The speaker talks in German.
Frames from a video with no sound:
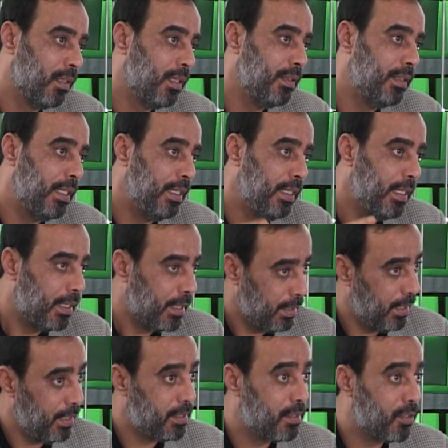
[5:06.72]
Die Niere
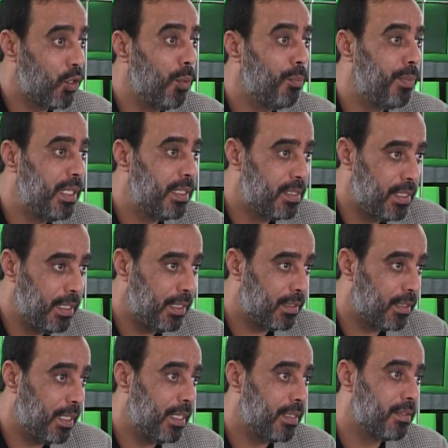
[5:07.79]
ist
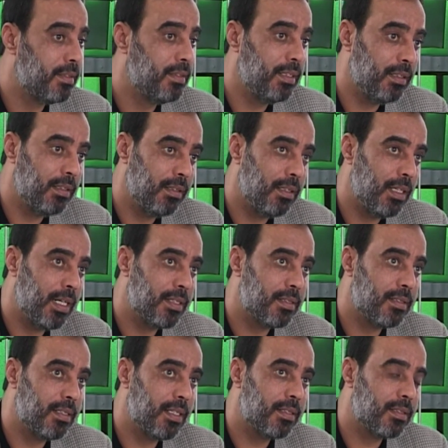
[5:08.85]
komplizierter als, die,
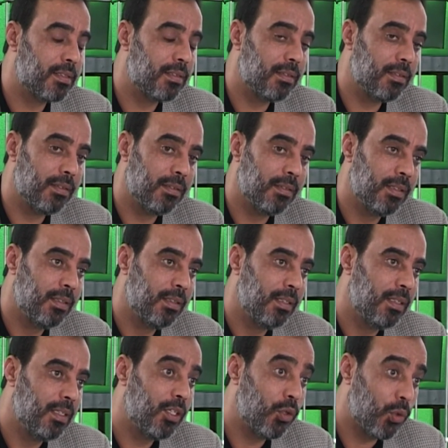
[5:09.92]
als das
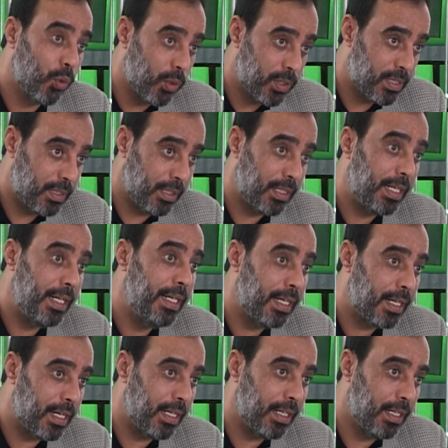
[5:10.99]
größte
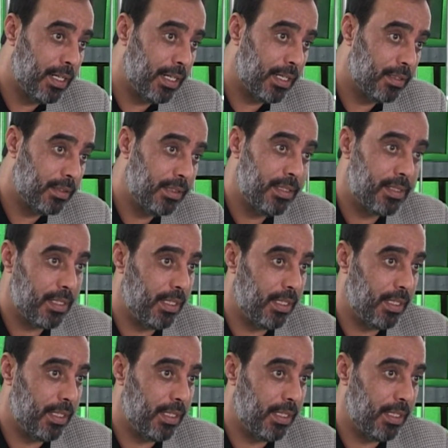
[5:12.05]
Kläranlage dieser